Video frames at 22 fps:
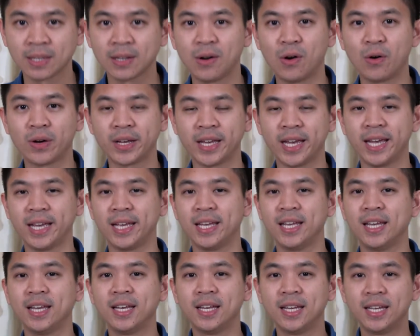โอเค
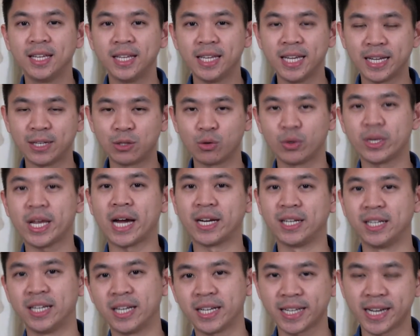อีกตัวอย่าง
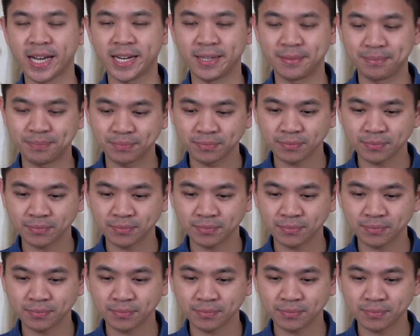หนึ่งละกัน